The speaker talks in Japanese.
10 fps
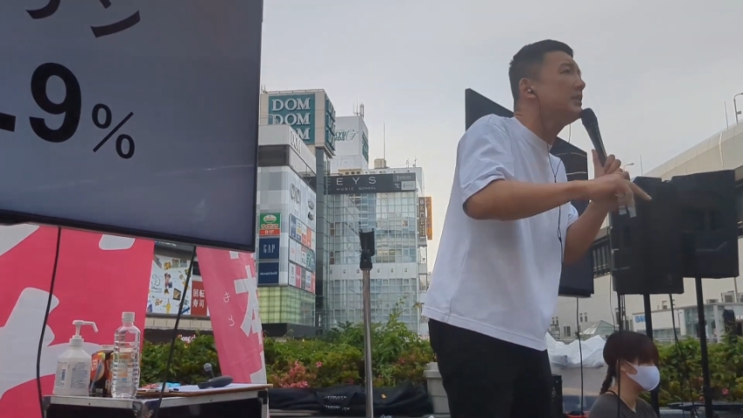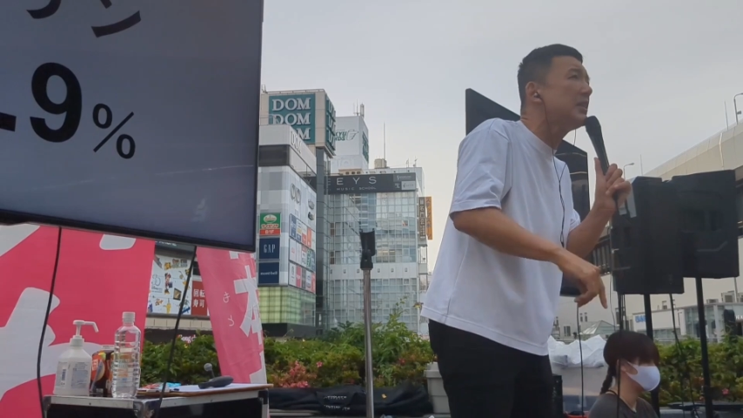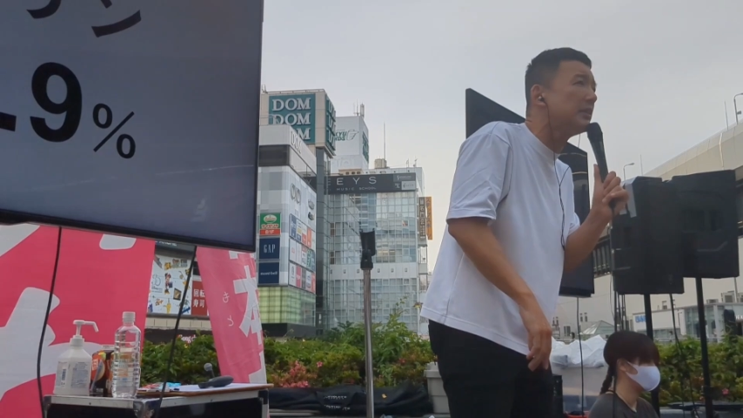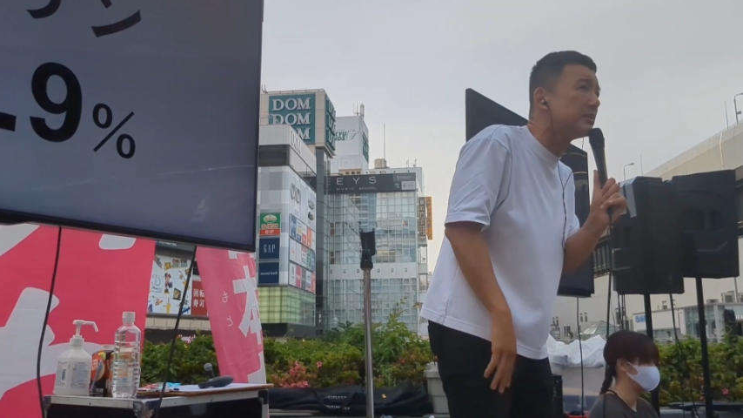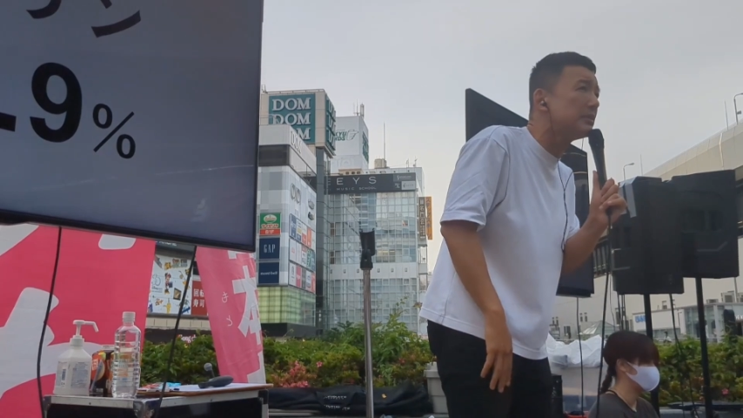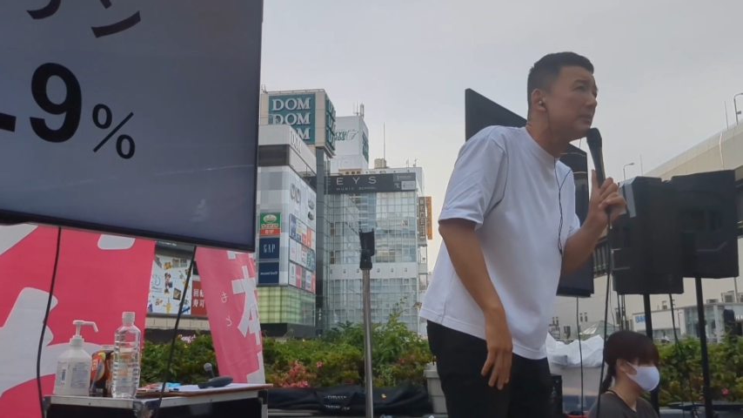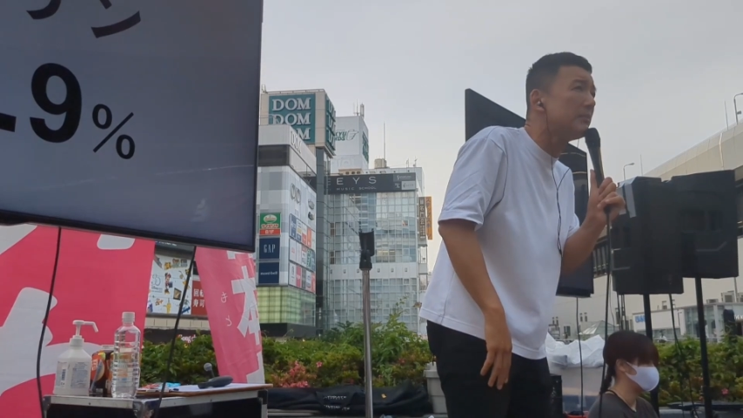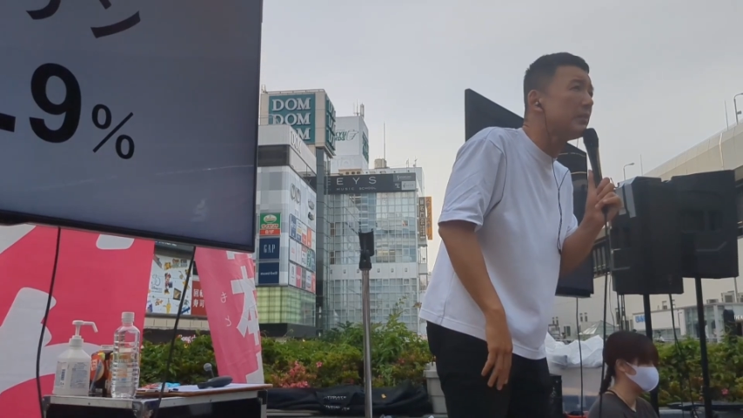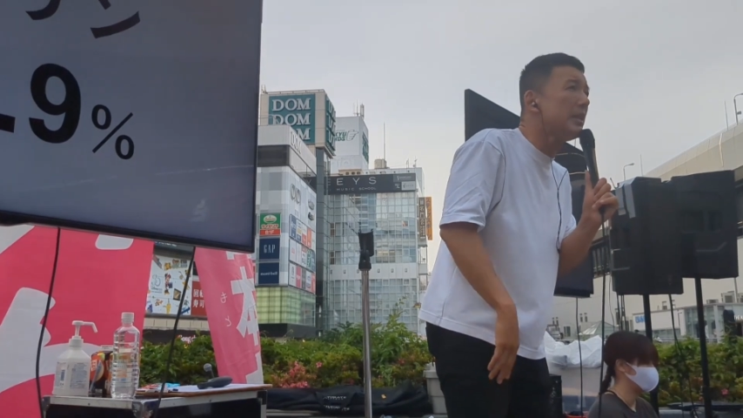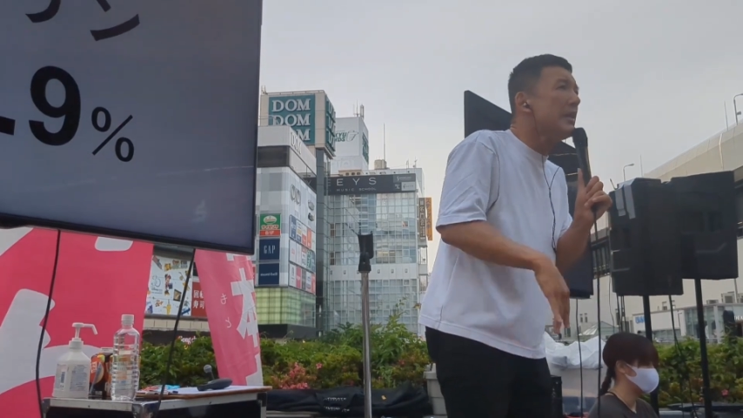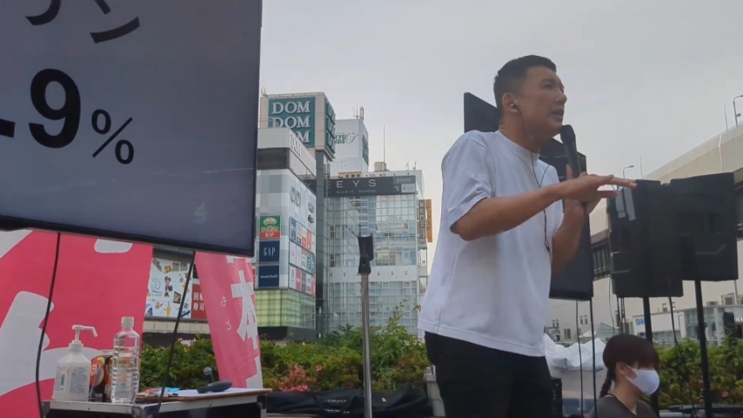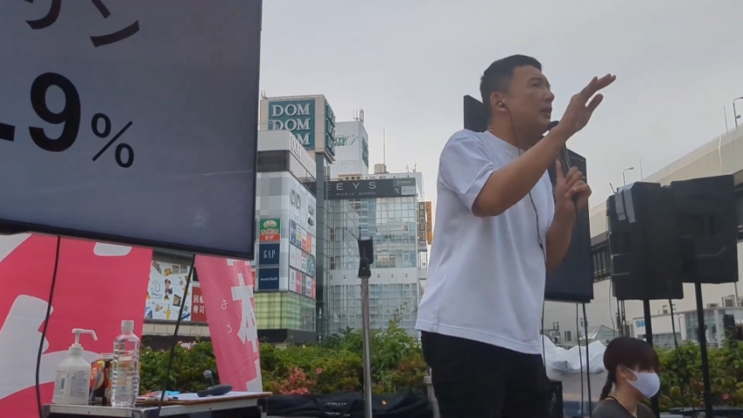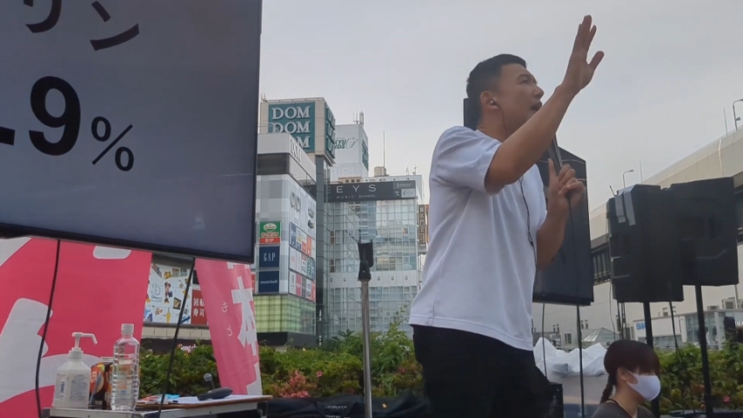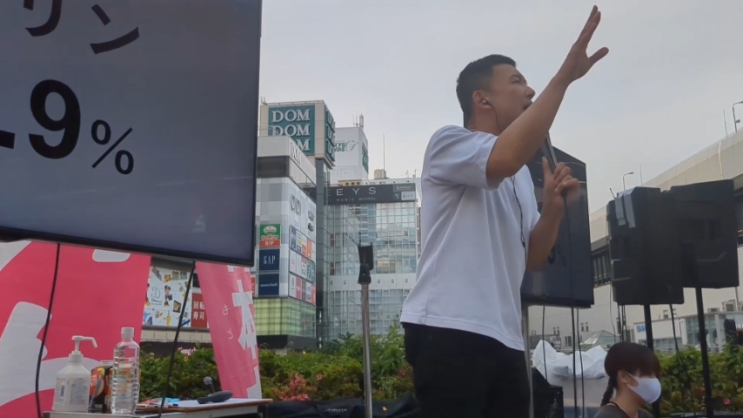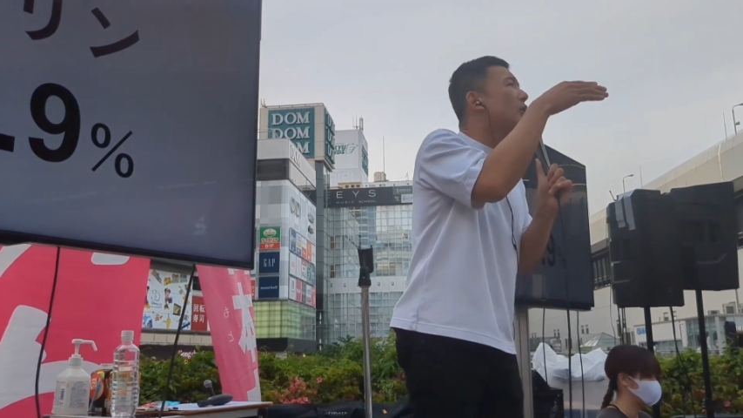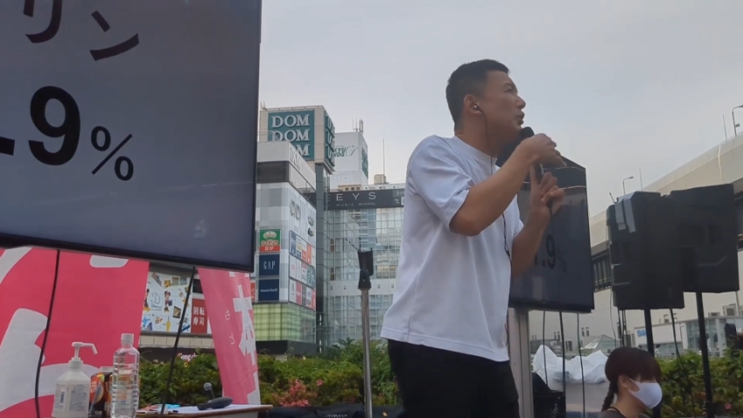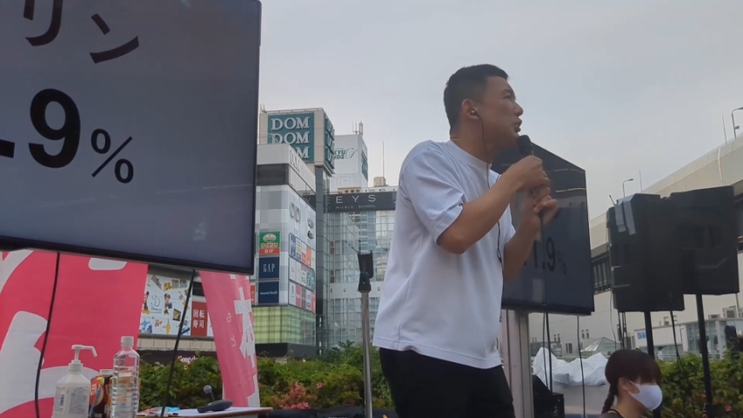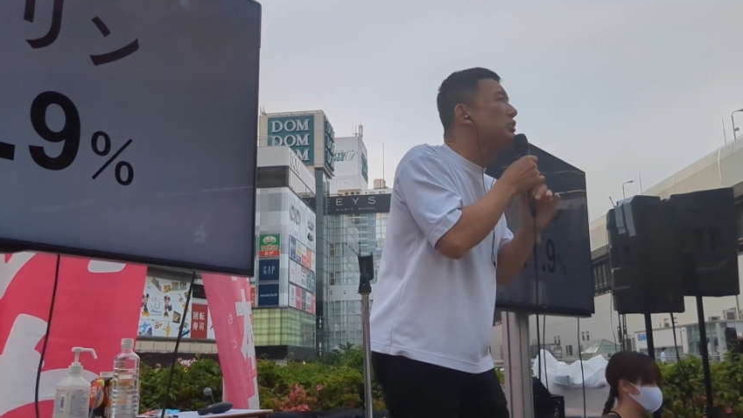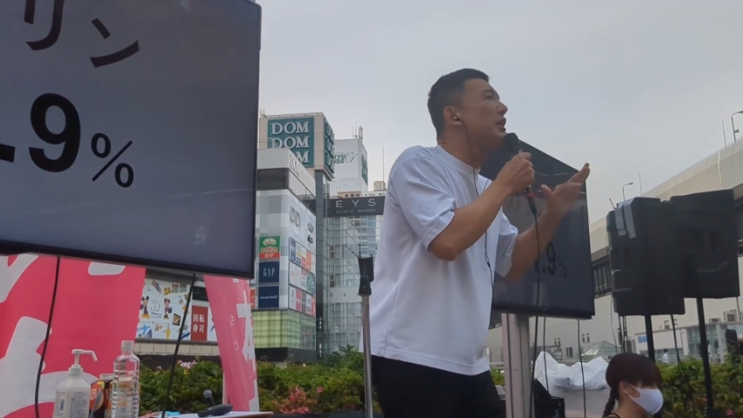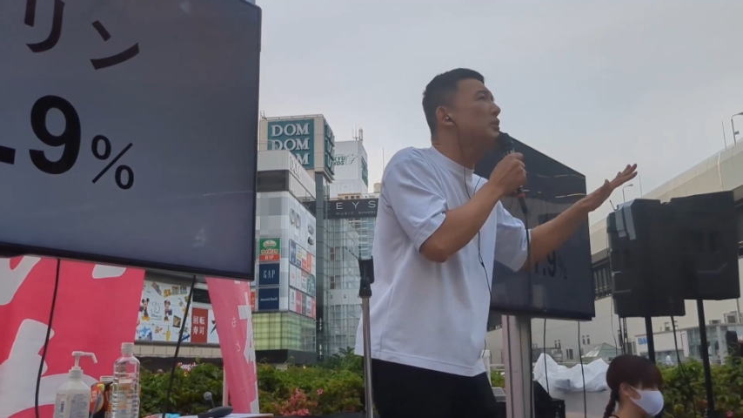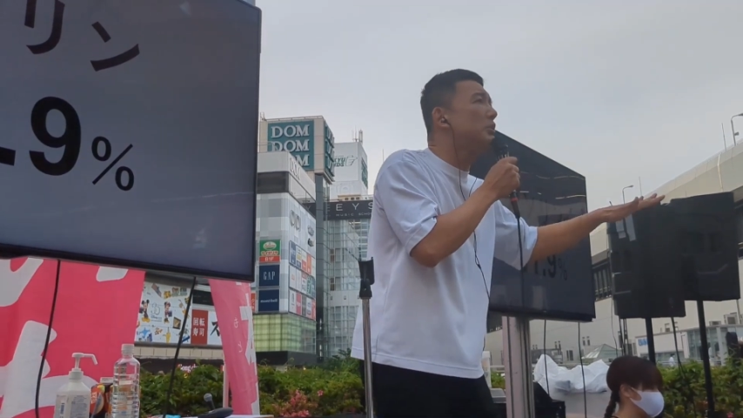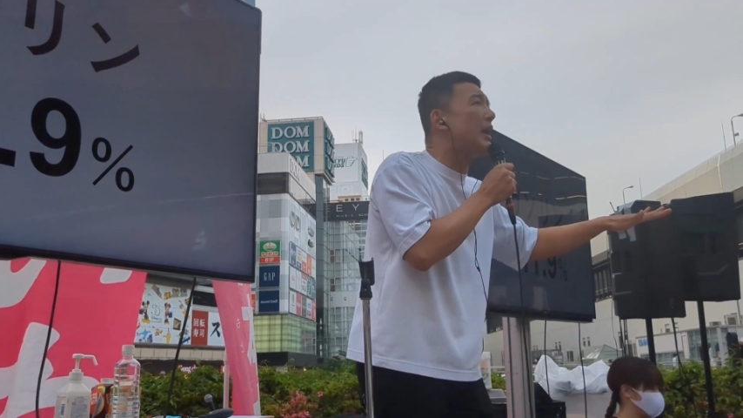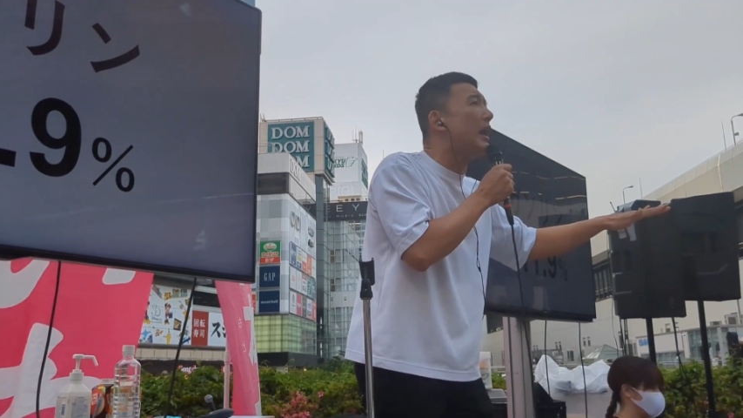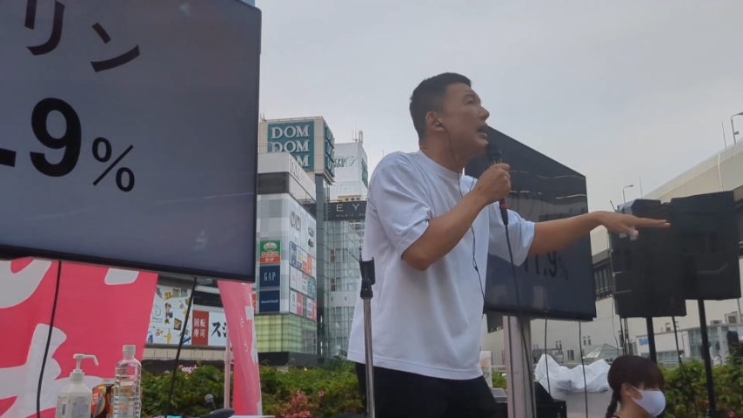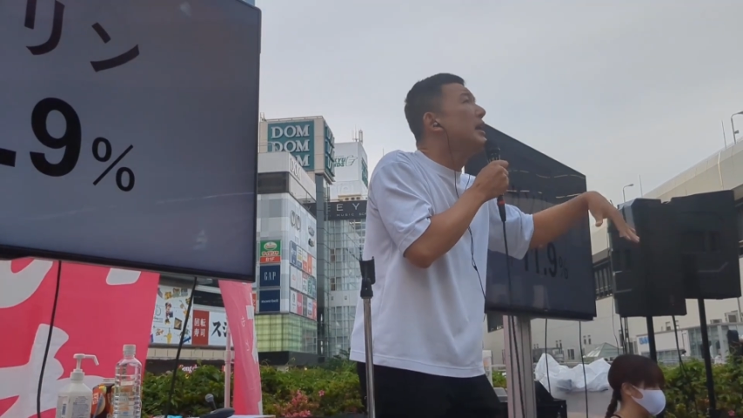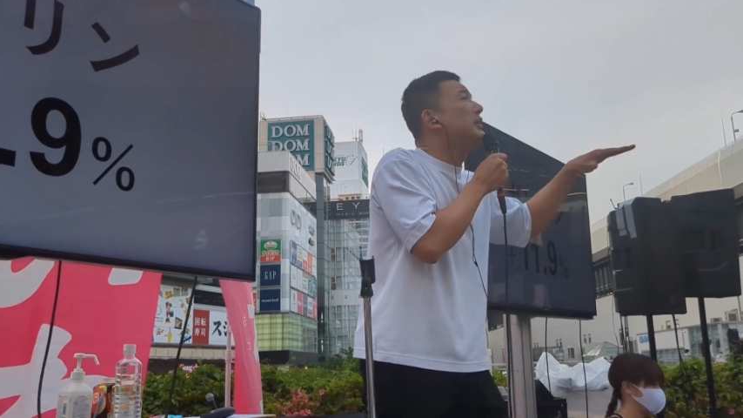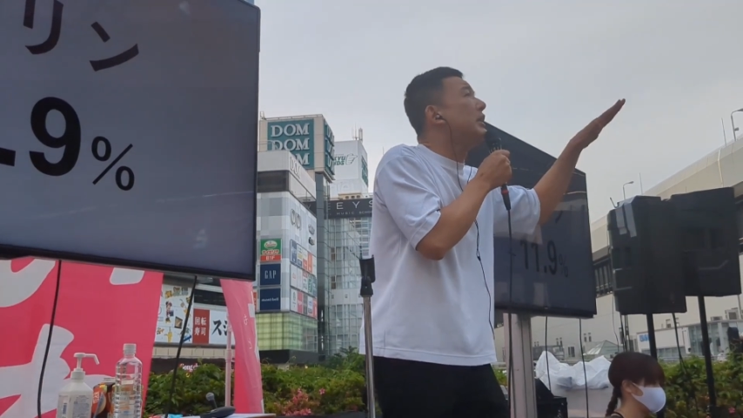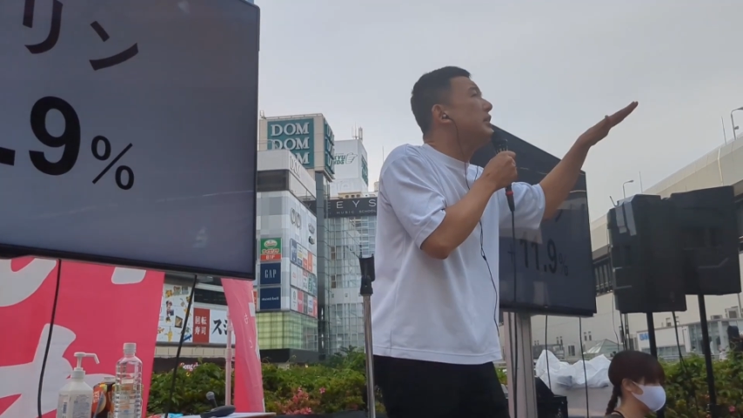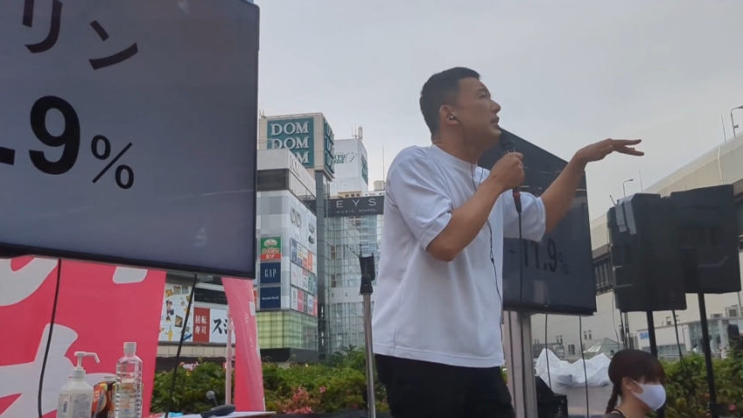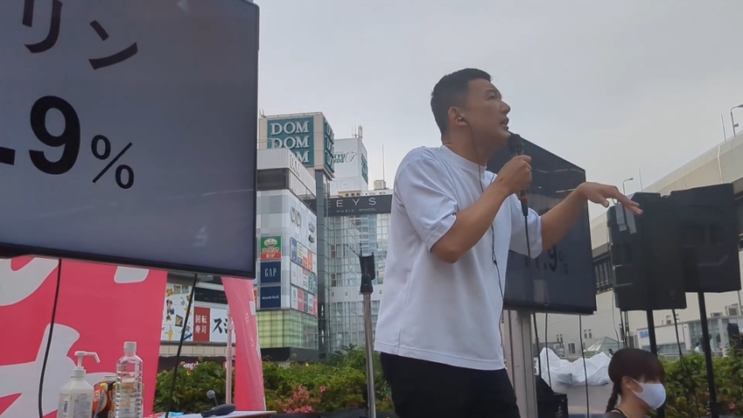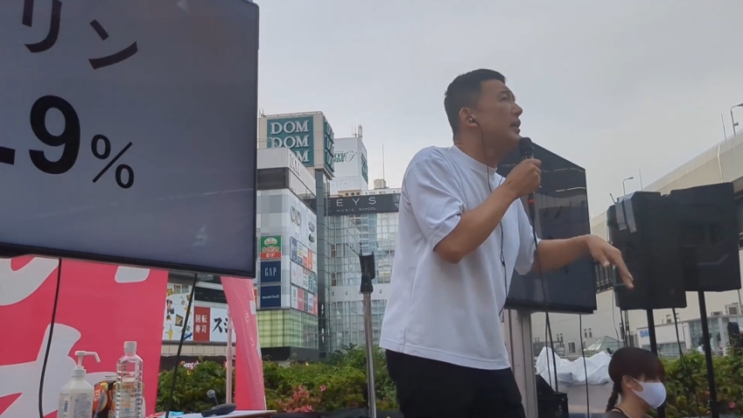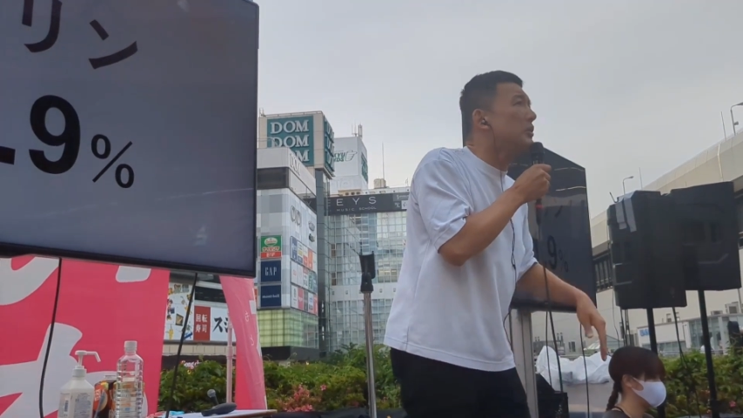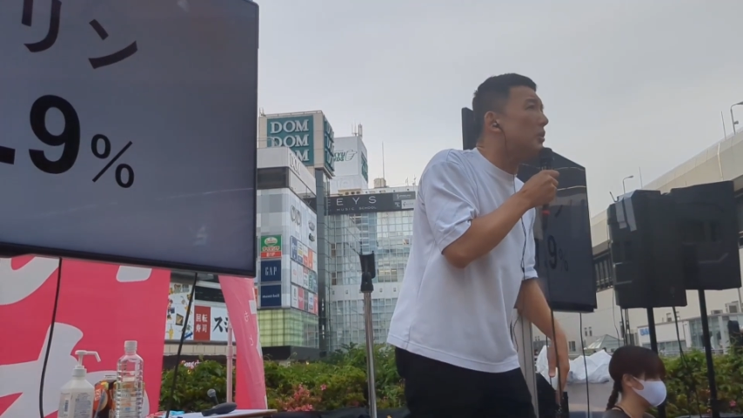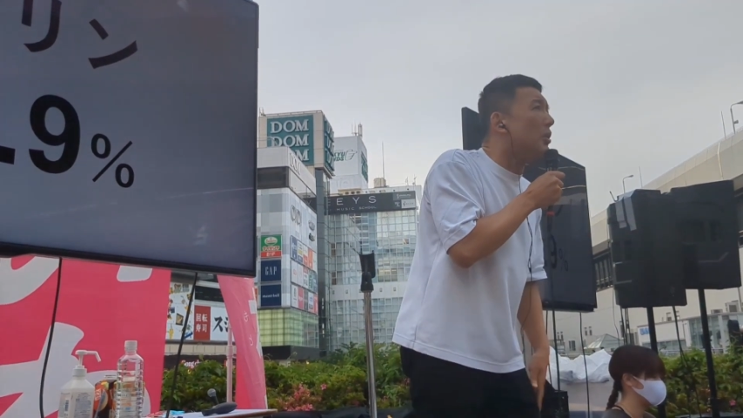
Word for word: 治なんですだからこそ政府が電気代を